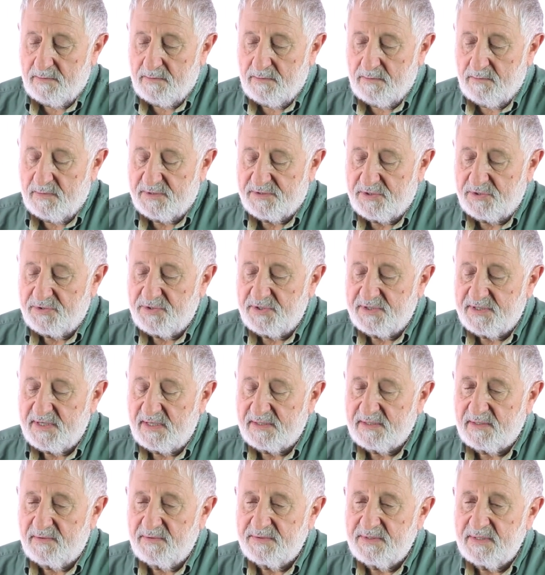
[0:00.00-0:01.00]

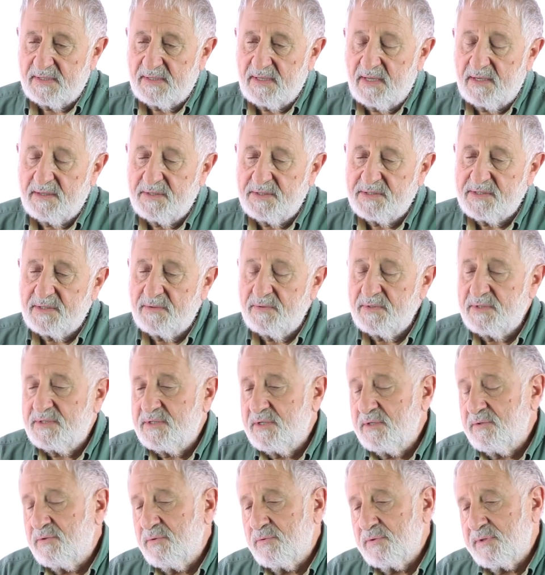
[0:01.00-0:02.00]
Массачусетского технологического
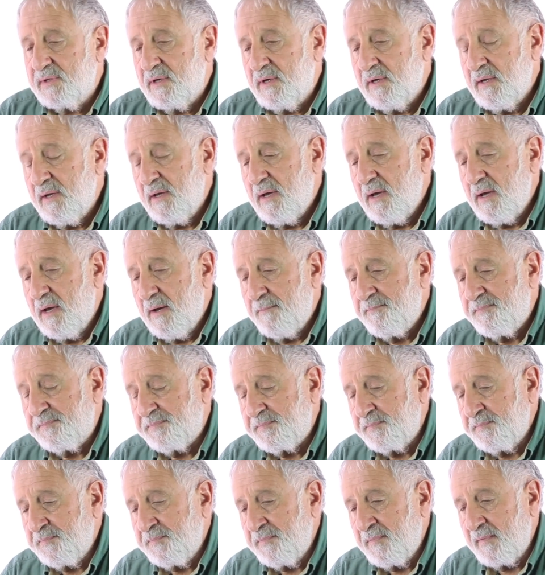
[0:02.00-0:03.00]
института
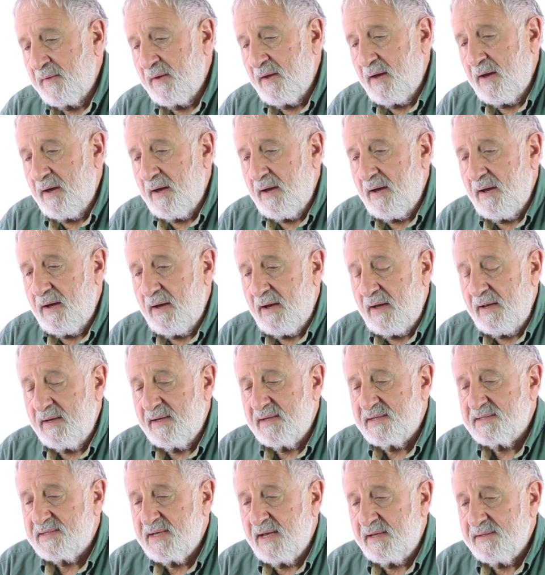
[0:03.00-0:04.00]
а, а,
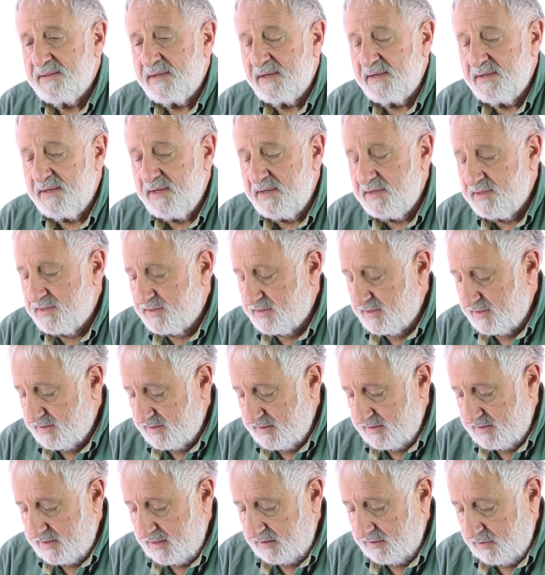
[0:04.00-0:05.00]
Александр Рич с
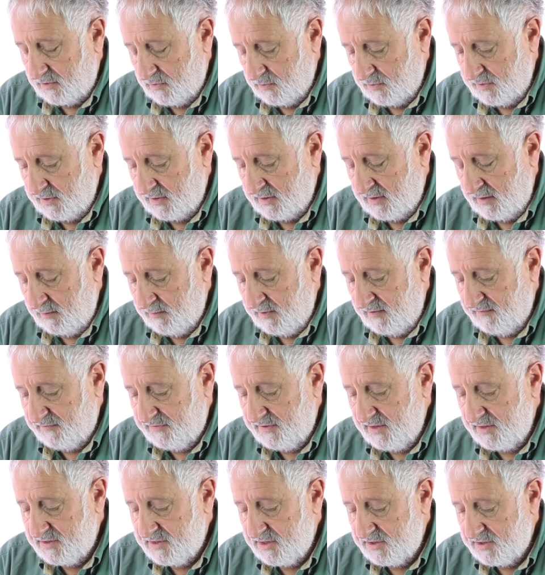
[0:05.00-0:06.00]
сотрудниками в
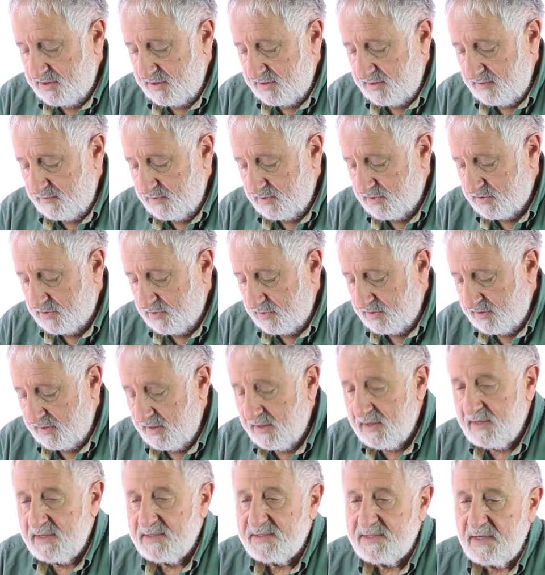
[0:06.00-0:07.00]

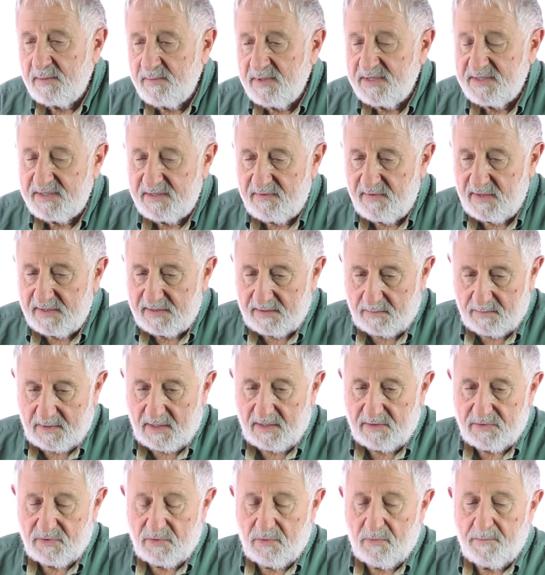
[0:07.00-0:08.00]
1979
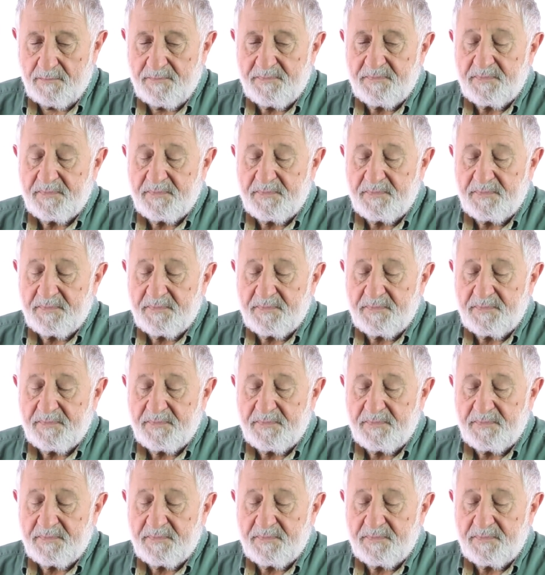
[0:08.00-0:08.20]
году.